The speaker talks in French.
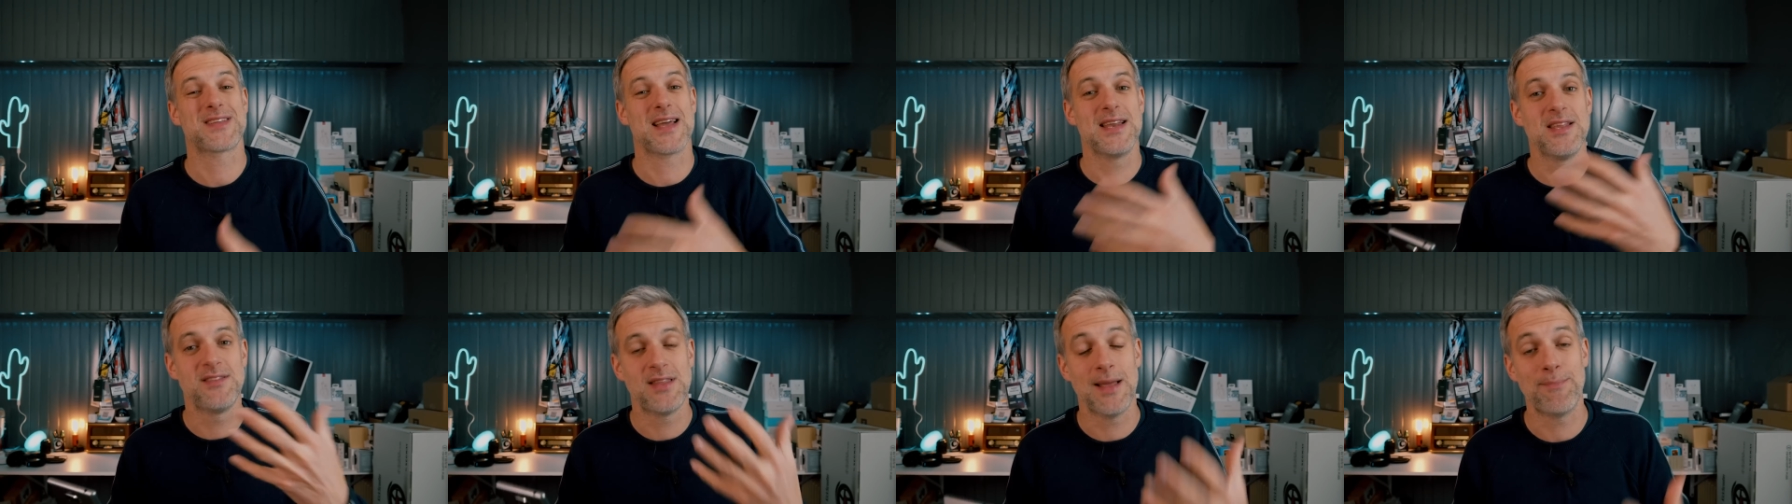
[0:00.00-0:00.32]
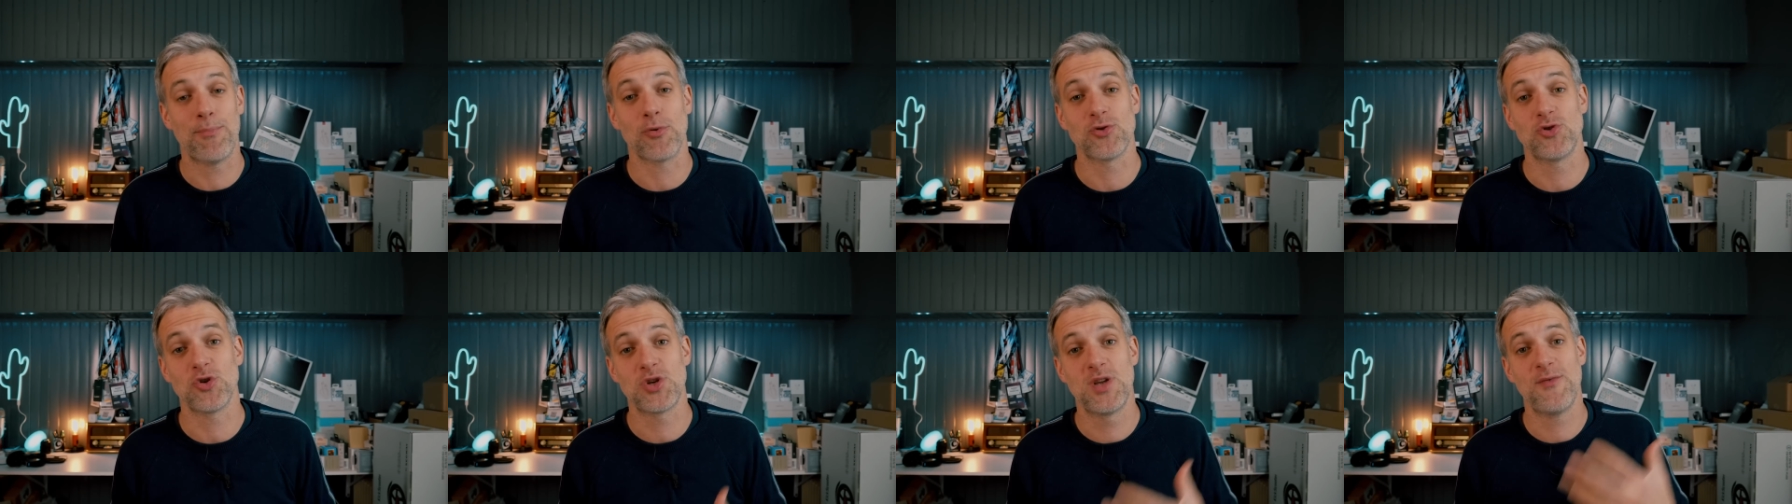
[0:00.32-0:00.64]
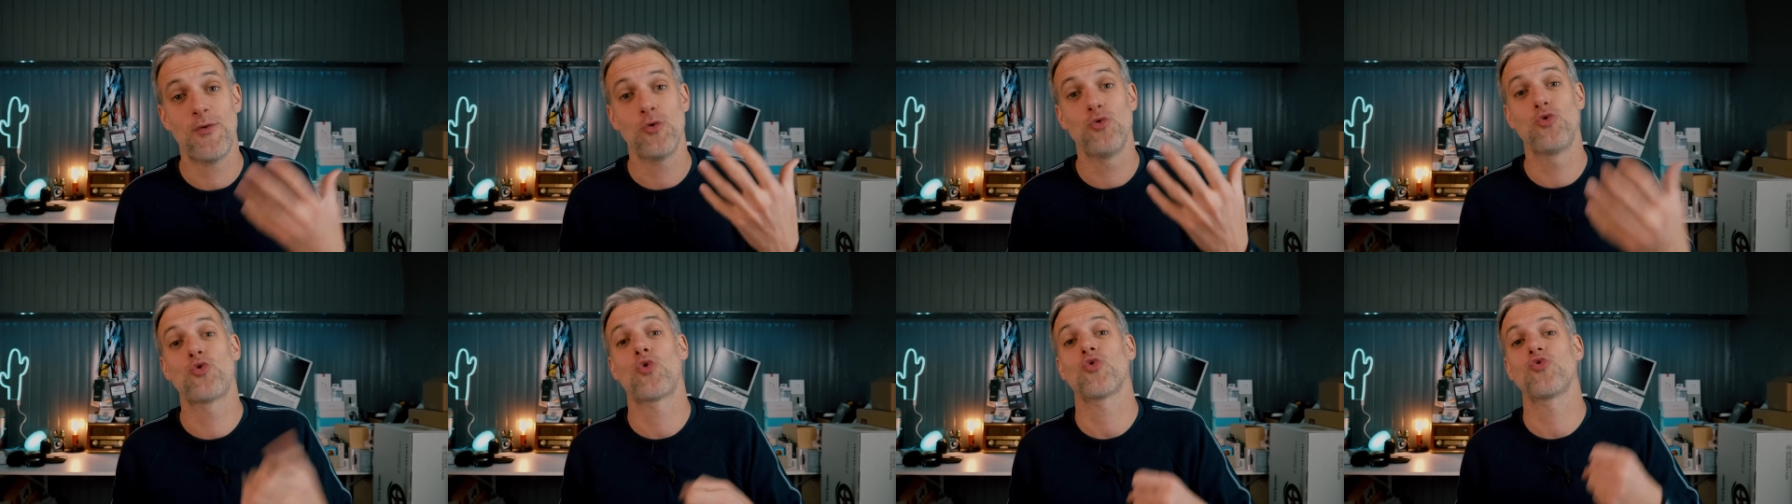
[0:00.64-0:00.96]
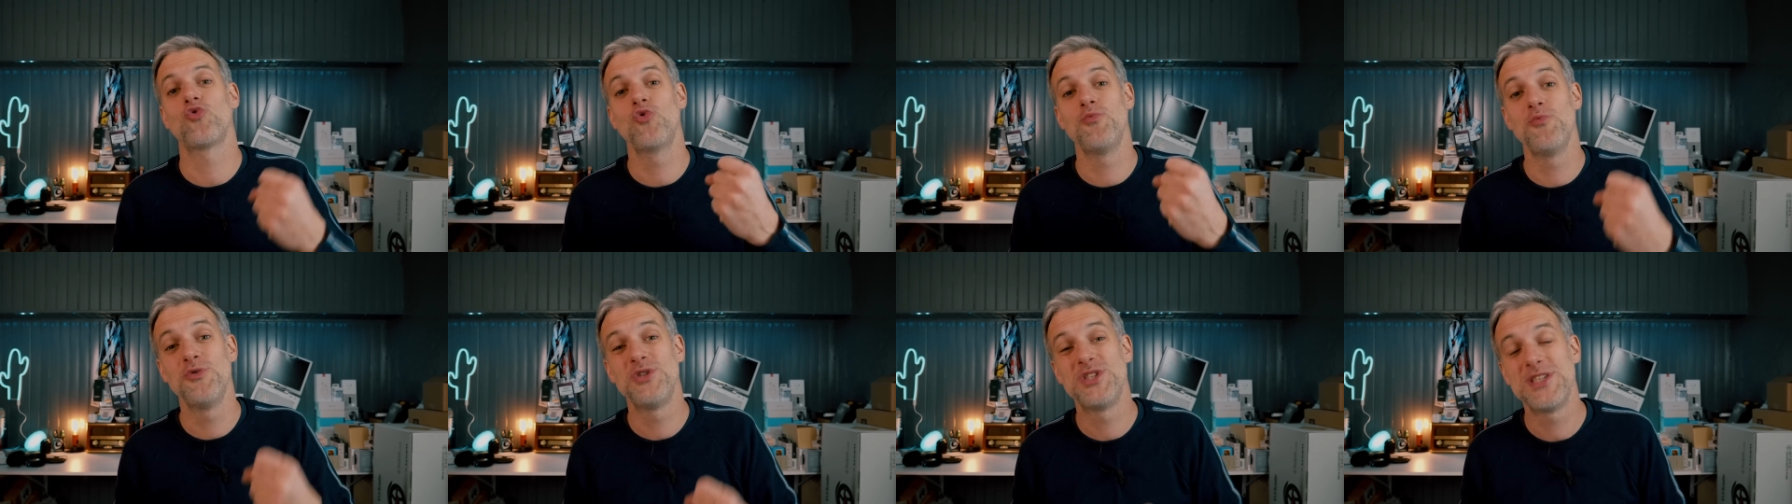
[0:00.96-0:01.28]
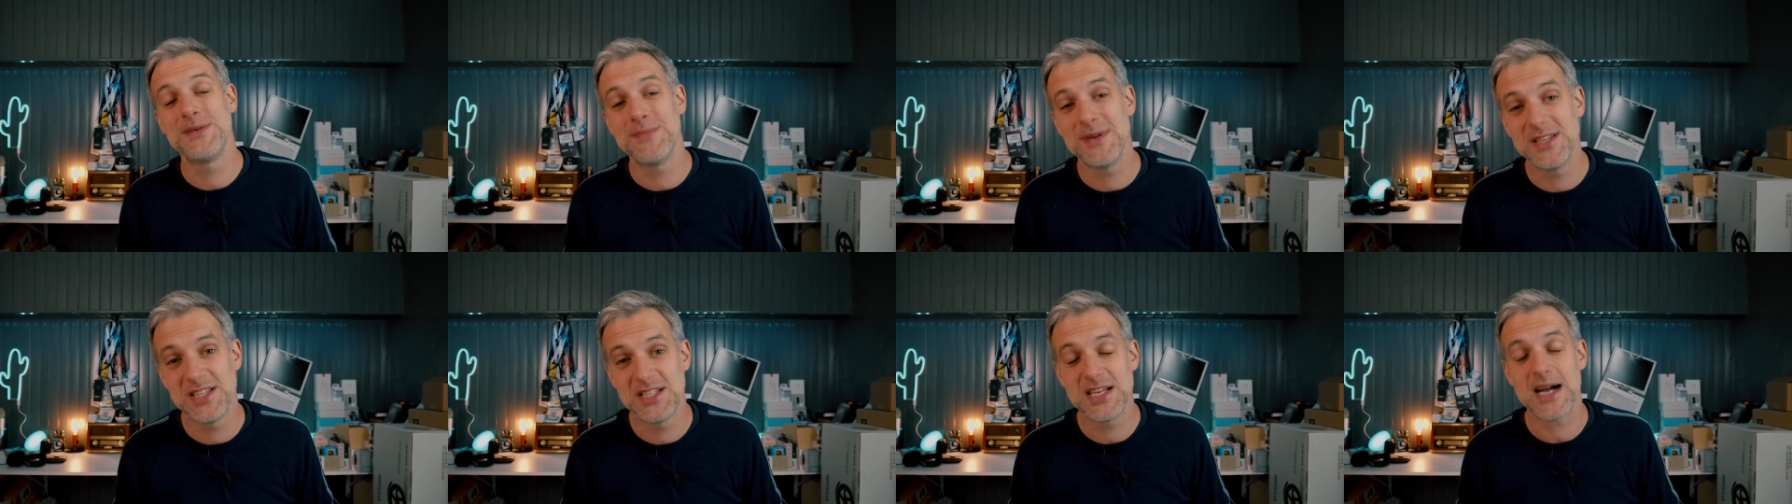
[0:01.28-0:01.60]
qualité pour ceux qui veulent du contenu
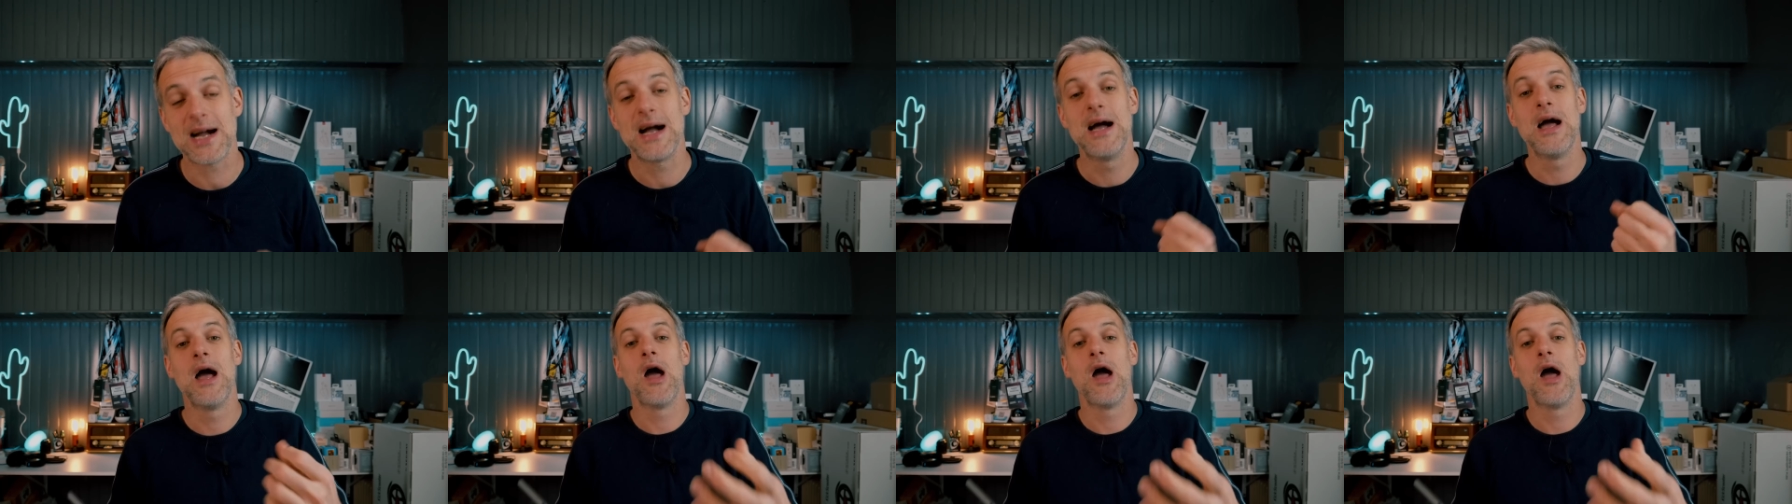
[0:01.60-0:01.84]
multimédia